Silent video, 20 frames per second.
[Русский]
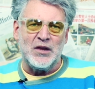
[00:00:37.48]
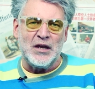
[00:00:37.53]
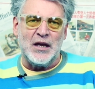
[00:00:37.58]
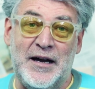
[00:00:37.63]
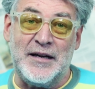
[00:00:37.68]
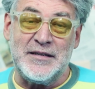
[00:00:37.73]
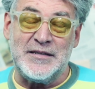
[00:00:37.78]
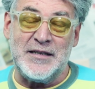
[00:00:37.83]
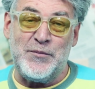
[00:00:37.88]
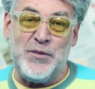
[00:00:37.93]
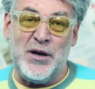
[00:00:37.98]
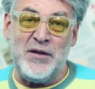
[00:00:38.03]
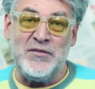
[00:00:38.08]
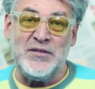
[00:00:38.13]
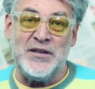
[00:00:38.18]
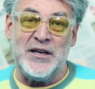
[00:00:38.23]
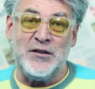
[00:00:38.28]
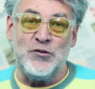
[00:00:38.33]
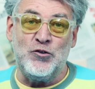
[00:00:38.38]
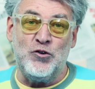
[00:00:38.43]
А
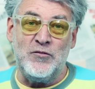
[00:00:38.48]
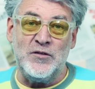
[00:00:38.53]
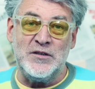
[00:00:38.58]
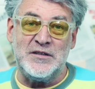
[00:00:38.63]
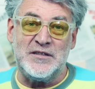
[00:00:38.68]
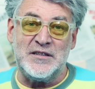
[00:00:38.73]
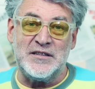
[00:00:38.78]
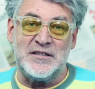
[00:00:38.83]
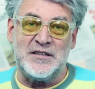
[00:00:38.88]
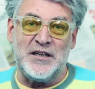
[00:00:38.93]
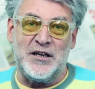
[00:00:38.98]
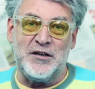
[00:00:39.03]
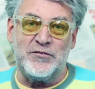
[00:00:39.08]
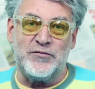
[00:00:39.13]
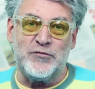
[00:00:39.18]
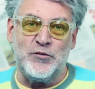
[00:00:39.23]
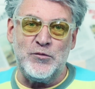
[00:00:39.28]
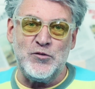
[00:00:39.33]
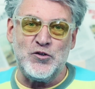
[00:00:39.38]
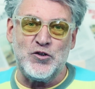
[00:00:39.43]
забавная новость
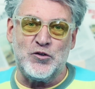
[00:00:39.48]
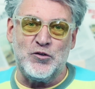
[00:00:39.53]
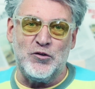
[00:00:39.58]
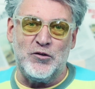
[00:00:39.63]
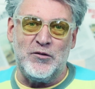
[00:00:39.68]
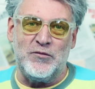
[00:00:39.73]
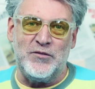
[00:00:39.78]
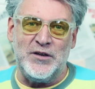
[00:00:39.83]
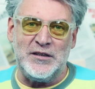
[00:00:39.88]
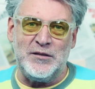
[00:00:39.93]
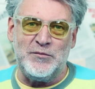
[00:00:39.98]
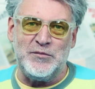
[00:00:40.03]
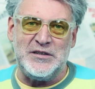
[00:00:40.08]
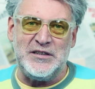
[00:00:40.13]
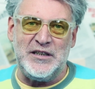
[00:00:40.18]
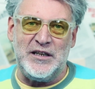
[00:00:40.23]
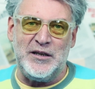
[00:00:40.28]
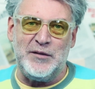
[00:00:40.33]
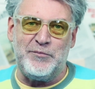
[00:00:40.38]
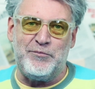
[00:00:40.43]
состоит в том, что в этом
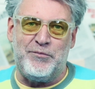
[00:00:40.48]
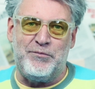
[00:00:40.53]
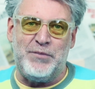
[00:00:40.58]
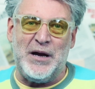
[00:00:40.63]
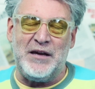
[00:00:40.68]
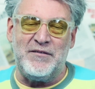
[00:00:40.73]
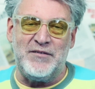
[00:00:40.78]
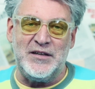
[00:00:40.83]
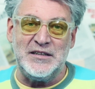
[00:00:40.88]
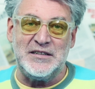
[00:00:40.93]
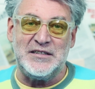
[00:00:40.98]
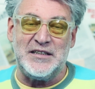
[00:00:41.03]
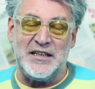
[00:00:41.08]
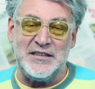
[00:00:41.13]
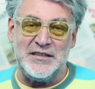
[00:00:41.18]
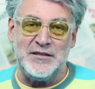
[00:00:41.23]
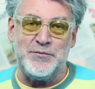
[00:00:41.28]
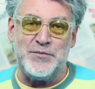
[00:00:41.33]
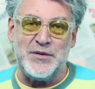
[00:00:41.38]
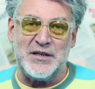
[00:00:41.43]
деле появился
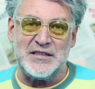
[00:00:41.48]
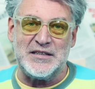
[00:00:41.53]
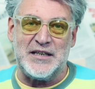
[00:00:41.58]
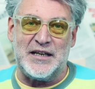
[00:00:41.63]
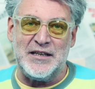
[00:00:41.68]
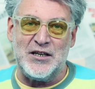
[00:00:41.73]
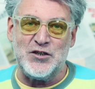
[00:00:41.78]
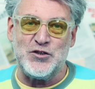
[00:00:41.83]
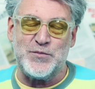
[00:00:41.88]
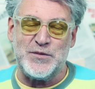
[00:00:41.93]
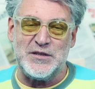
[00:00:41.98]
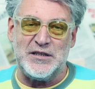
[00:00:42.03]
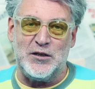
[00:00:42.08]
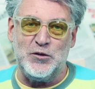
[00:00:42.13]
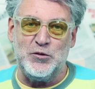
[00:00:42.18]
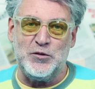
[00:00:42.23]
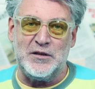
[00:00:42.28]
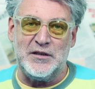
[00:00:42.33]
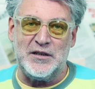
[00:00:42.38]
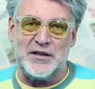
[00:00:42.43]
один персонаж
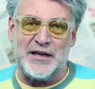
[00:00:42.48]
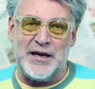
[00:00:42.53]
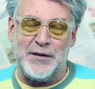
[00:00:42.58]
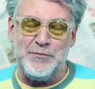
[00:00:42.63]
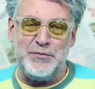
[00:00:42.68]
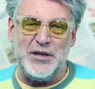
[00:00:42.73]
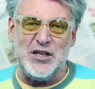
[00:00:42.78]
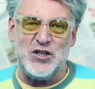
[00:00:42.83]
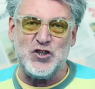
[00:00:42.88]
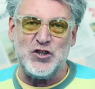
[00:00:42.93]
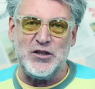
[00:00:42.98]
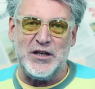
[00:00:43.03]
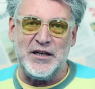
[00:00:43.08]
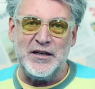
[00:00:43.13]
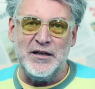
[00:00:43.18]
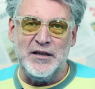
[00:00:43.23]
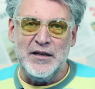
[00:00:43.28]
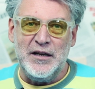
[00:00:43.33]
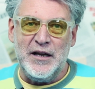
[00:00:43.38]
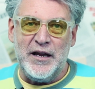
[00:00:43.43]
абсолютно
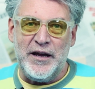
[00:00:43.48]
комичный.